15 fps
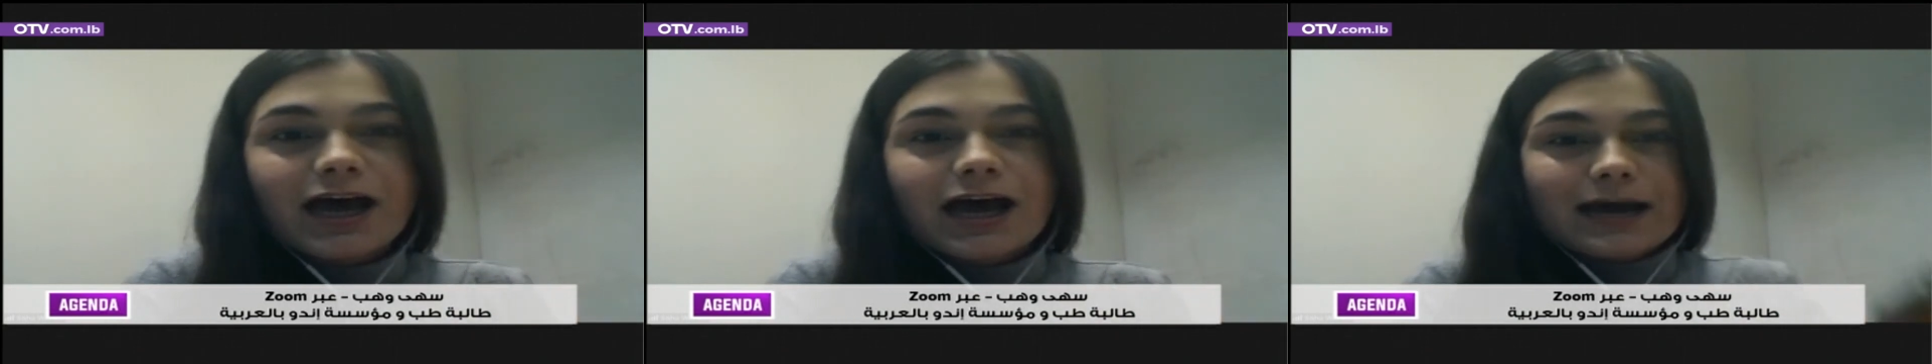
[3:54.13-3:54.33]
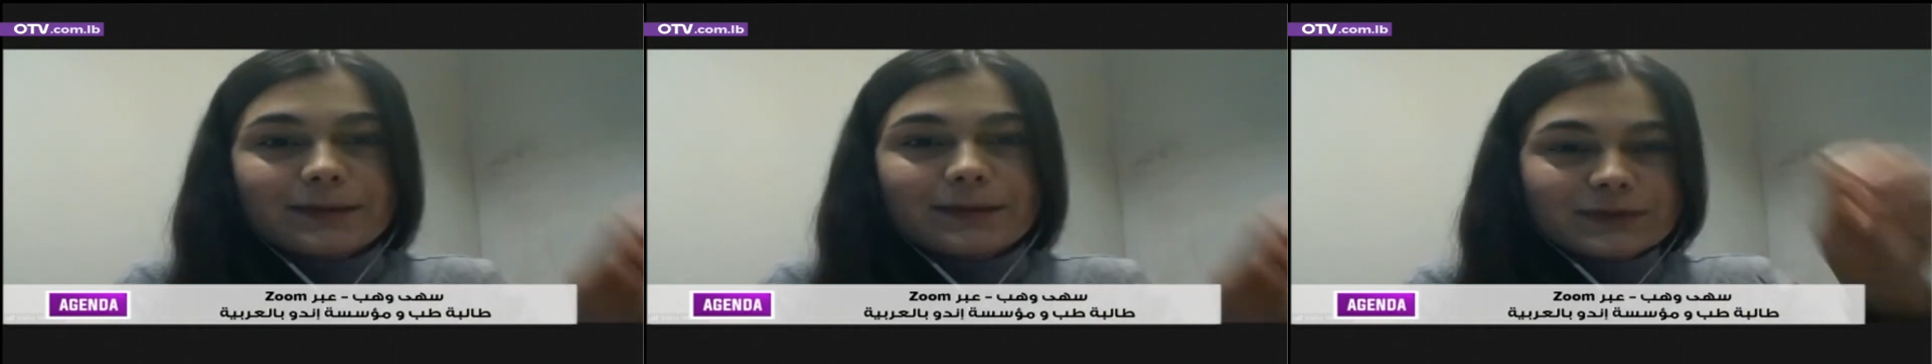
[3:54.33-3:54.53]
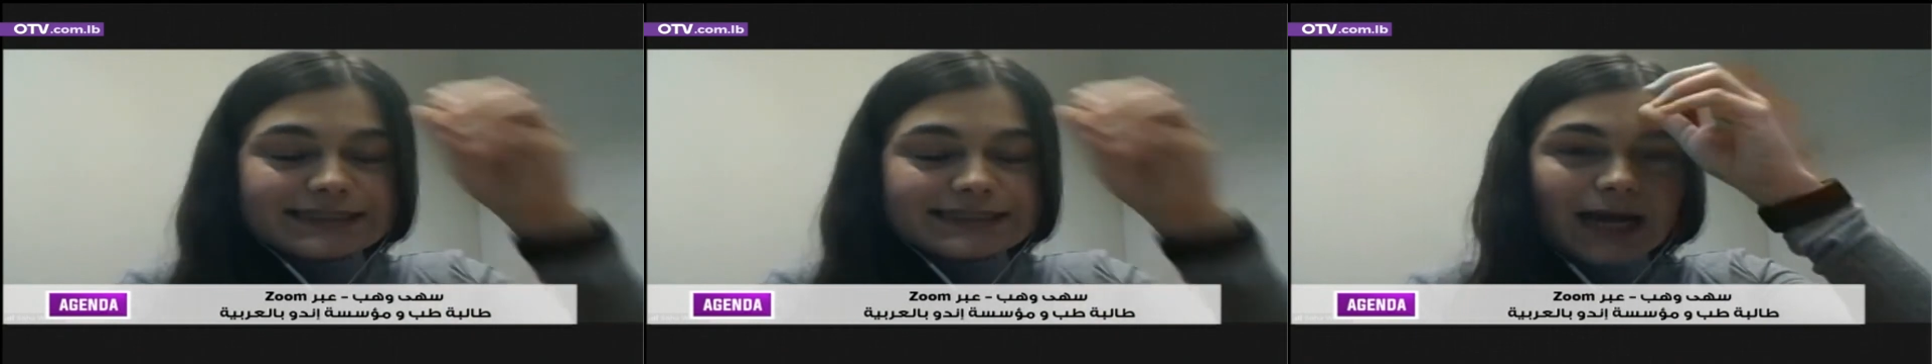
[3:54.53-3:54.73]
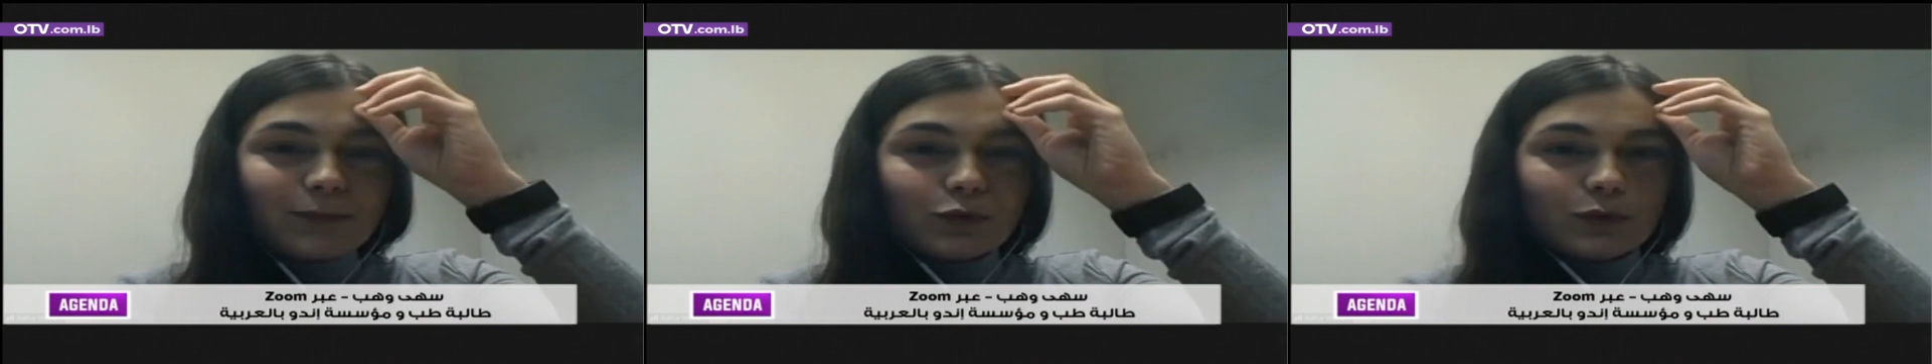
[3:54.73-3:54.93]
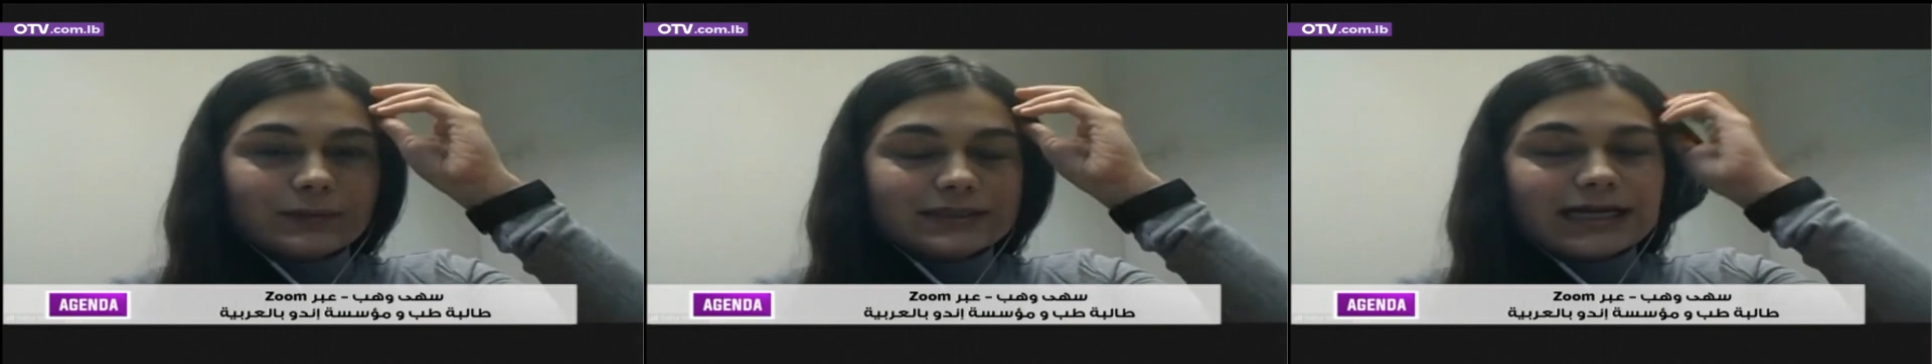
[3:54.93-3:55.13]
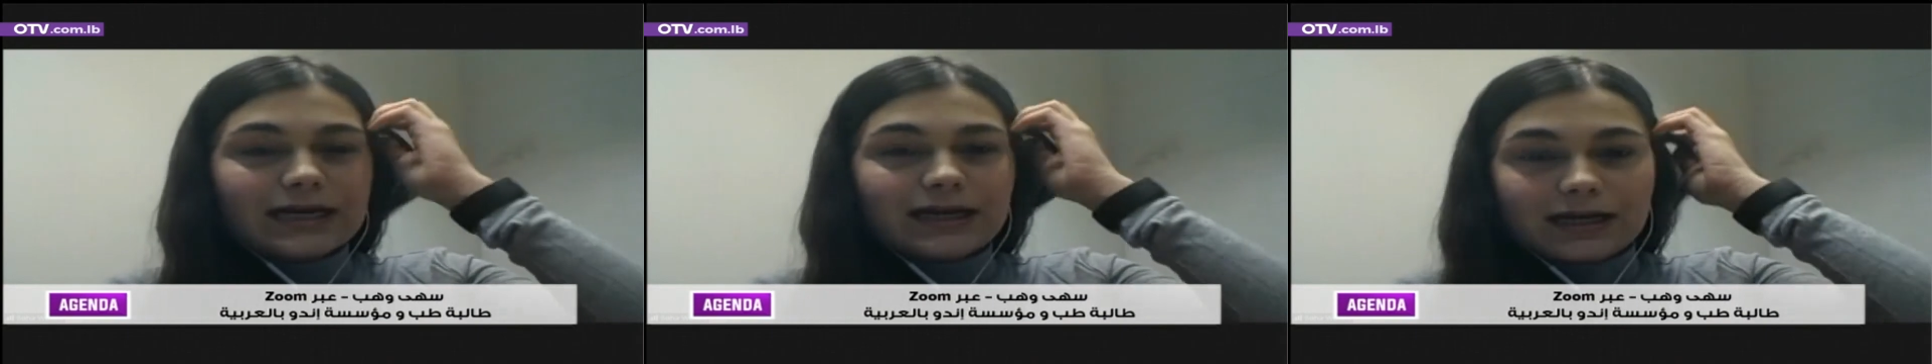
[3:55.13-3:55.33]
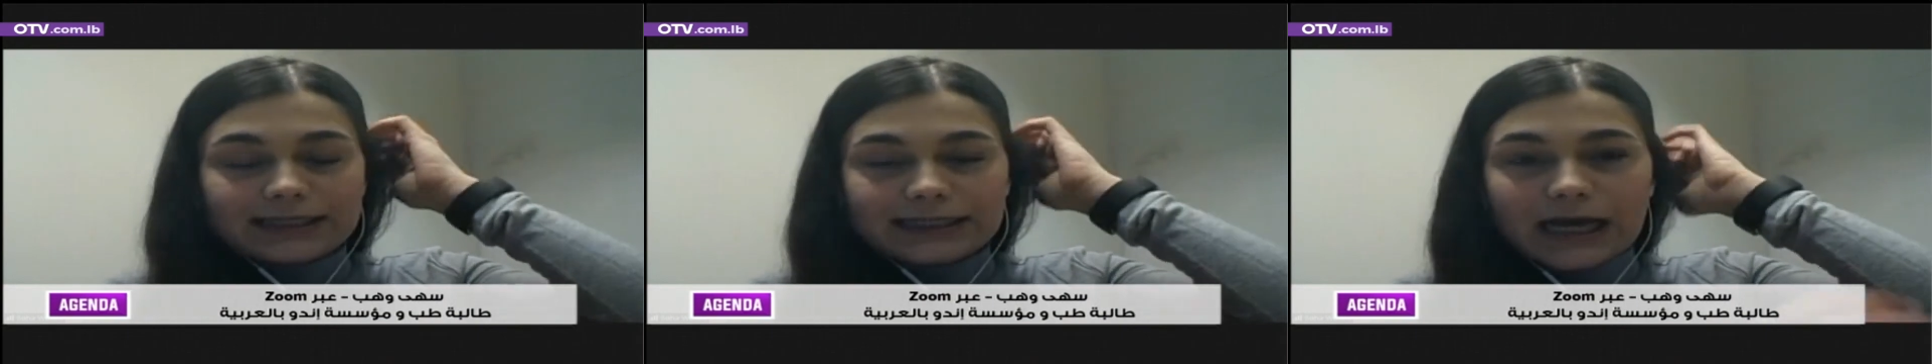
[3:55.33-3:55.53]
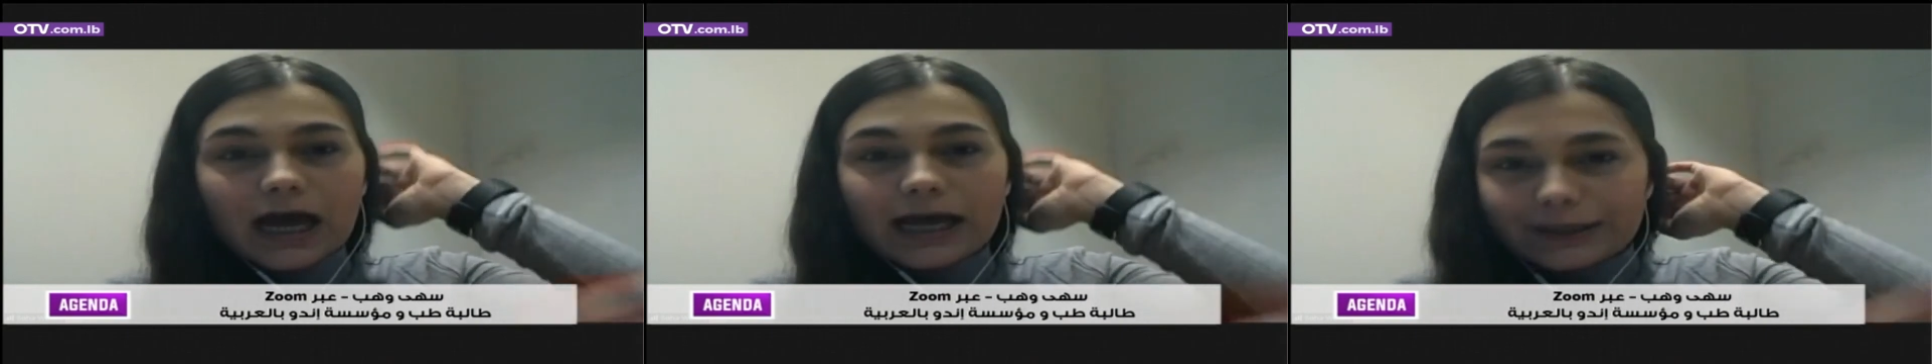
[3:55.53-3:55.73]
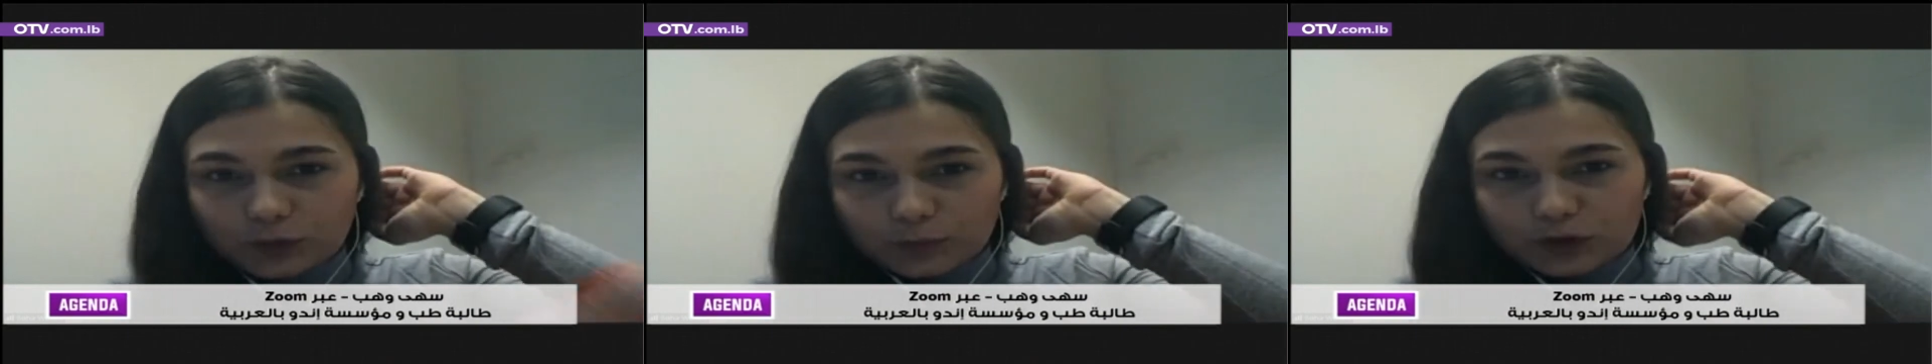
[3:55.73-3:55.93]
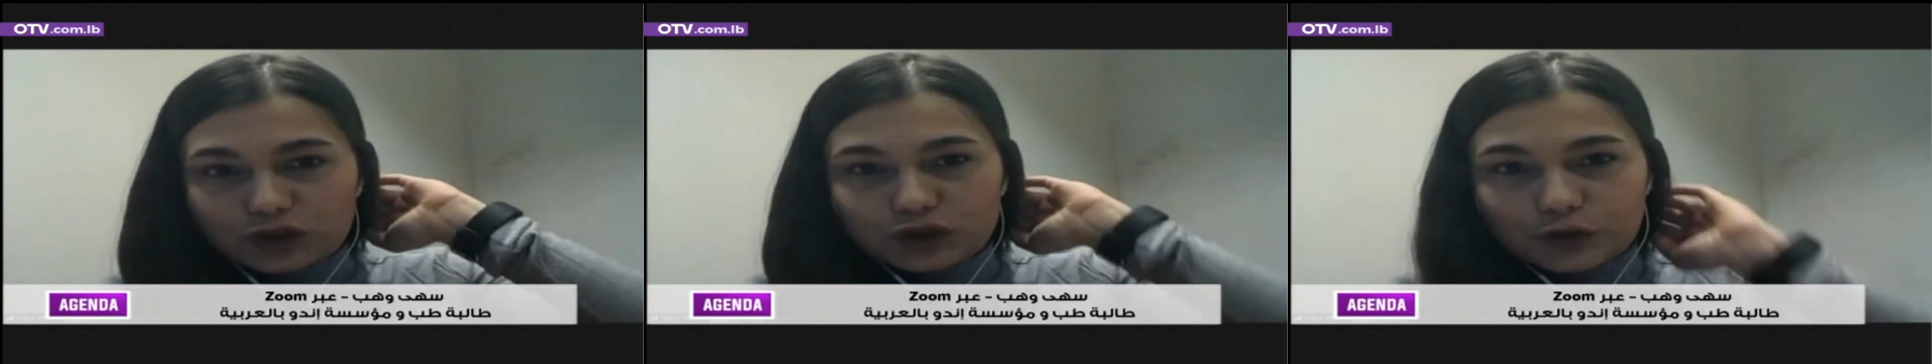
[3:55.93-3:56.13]
بنستعمل مثلا يا
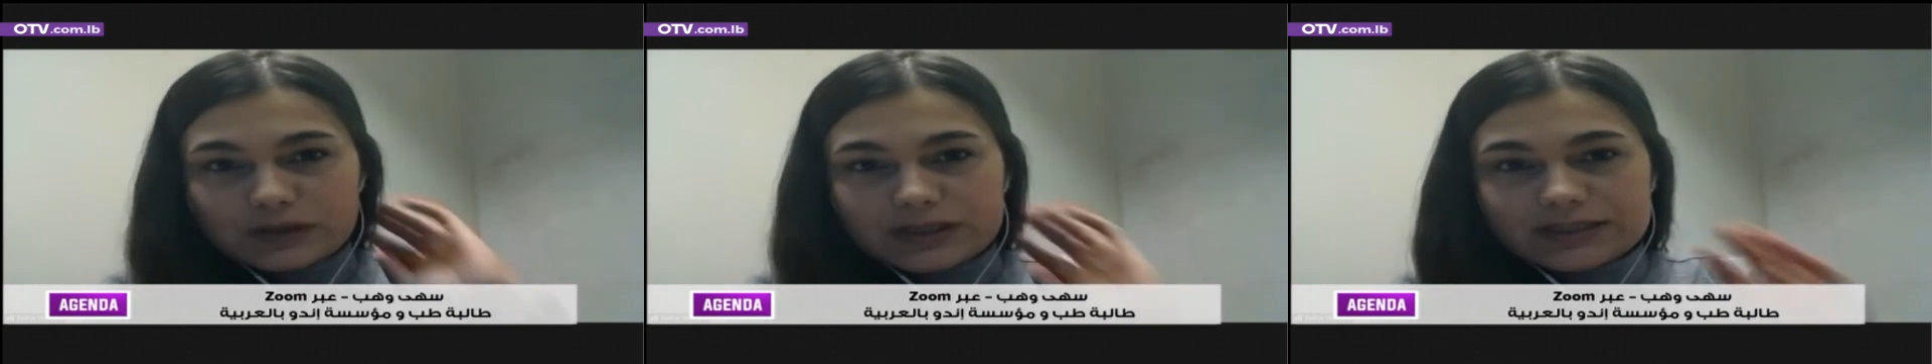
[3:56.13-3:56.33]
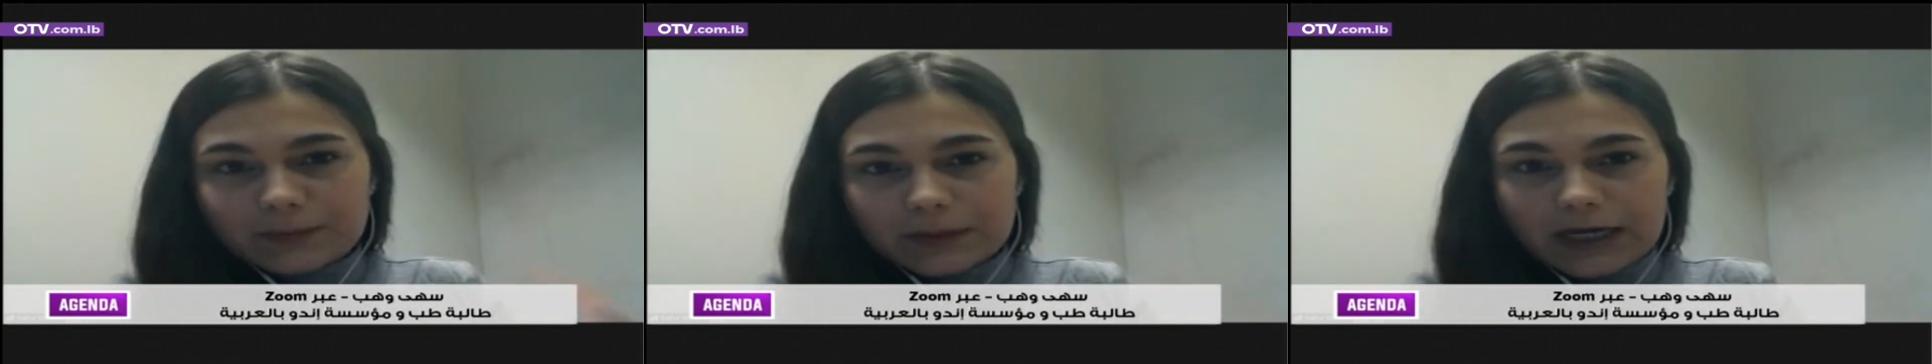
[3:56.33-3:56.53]
اندومتريوزس